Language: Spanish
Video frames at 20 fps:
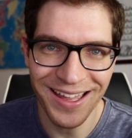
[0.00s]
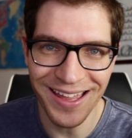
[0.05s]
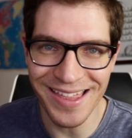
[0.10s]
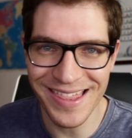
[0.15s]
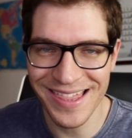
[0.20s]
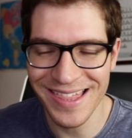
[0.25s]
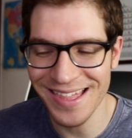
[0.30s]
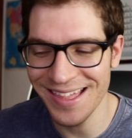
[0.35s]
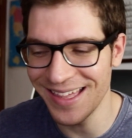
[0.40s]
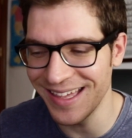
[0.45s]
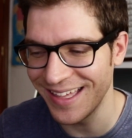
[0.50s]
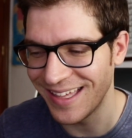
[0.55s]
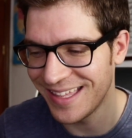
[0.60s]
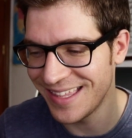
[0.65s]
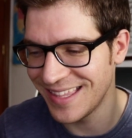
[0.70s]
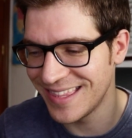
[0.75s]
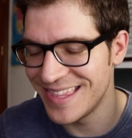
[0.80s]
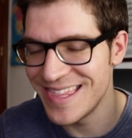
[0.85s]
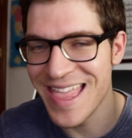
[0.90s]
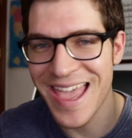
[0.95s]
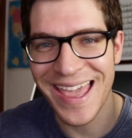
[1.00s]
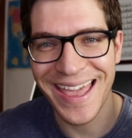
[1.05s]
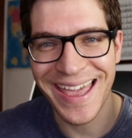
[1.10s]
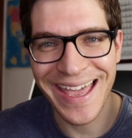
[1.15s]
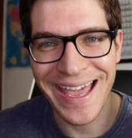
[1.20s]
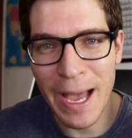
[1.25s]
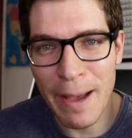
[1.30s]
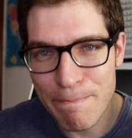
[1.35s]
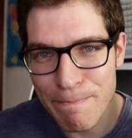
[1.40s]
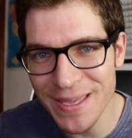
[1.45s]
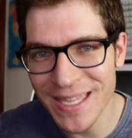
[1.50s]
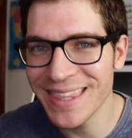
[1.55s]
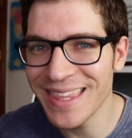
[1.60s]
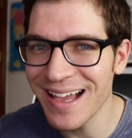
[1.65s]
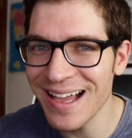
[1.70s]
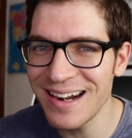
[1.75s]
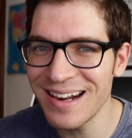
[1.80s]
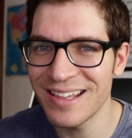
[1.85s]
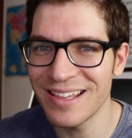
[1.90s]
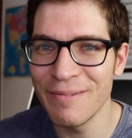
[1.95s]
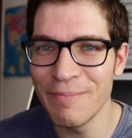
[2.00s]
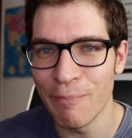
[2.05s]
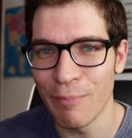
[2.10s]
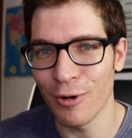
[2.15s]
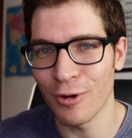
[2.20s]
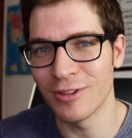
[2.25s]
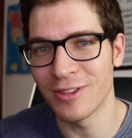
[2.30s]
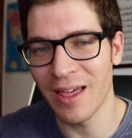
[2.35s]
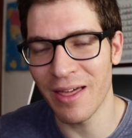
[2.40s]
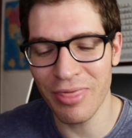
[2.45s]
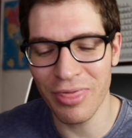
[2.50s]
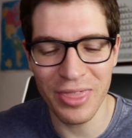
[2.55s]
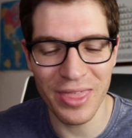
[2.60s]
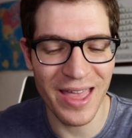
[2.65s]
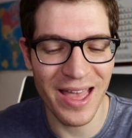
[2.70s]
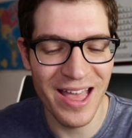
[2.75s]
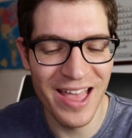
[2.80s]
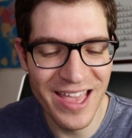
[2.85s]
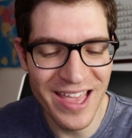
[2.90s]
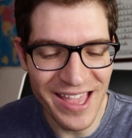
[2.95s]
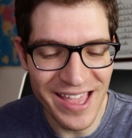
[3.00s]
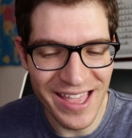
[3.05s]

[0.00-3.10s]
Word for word: Es de capital importancia